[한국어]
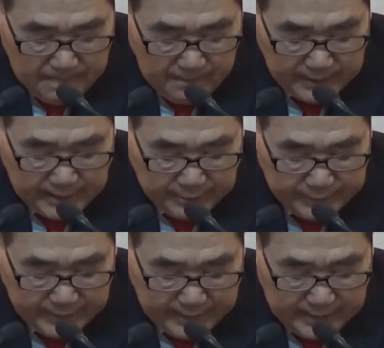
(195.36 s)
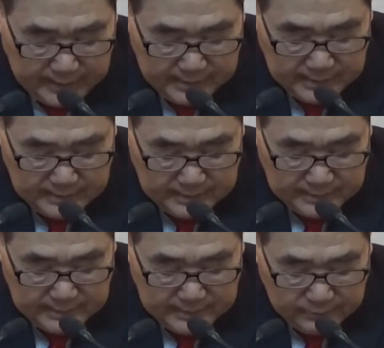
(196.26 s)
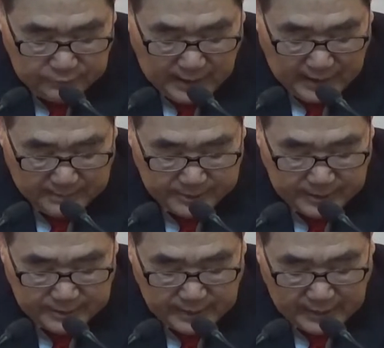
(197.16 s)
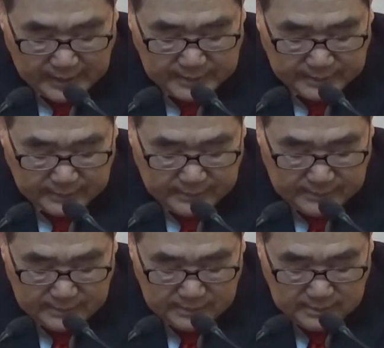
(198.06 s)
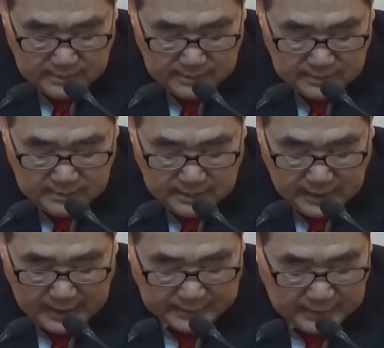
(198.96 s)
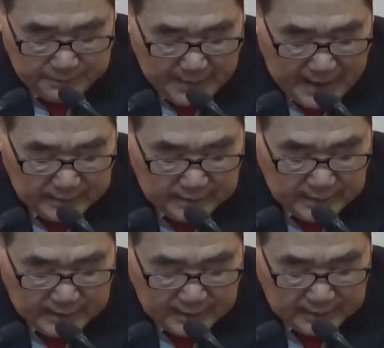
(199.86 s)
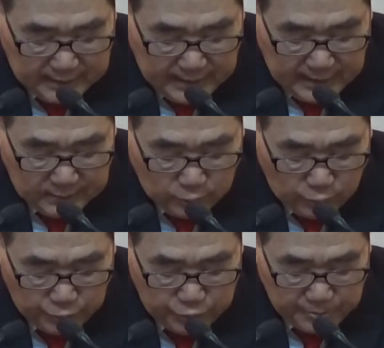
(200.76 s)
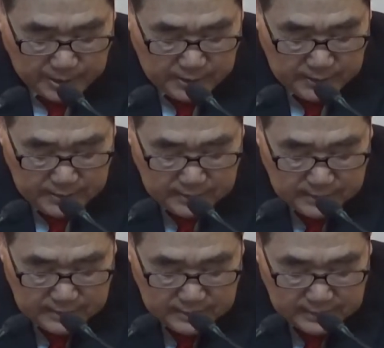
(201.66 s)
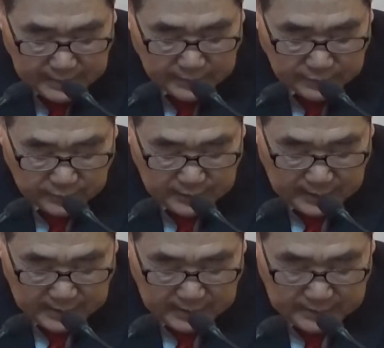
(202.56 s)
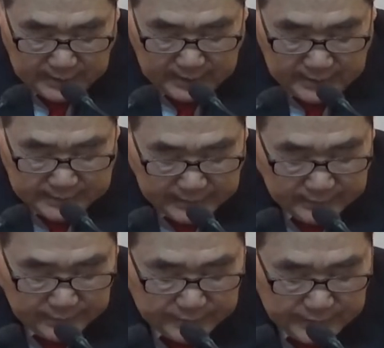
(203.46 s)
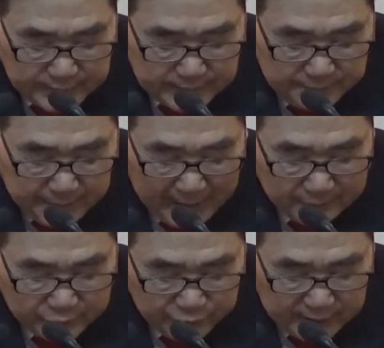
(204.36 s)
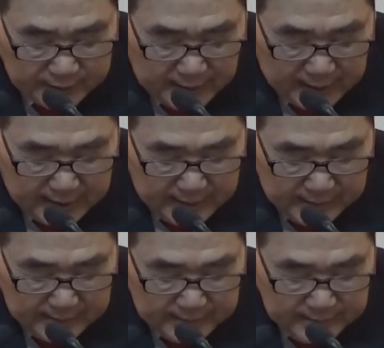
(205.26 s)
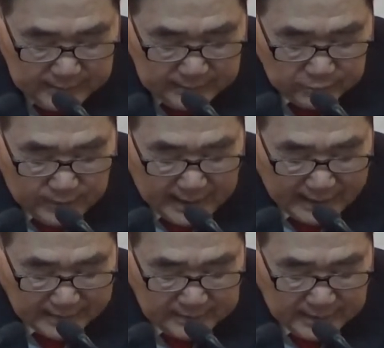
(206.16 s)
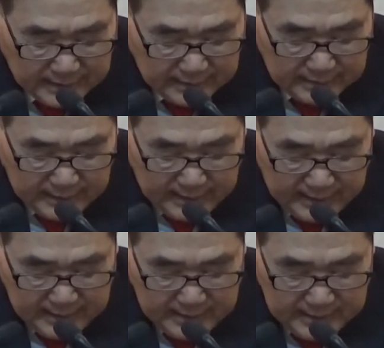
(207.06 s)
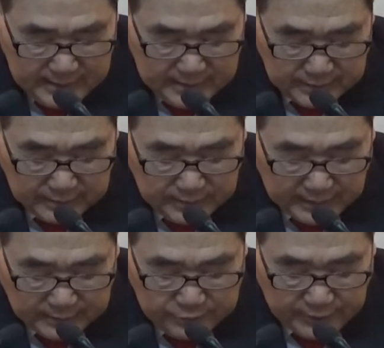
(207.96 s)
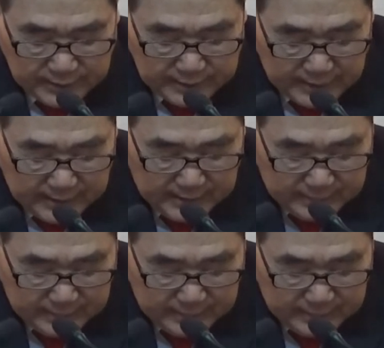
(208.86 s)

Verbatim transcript: 너희 가운데 누가 아비된 자가 있어 아들이 빵을 달라는데 돌을 주며 생선을 달라는데 생선 대신 뱀을 주겠느냐 또 알을 달라는데 전갈을 주겠느냐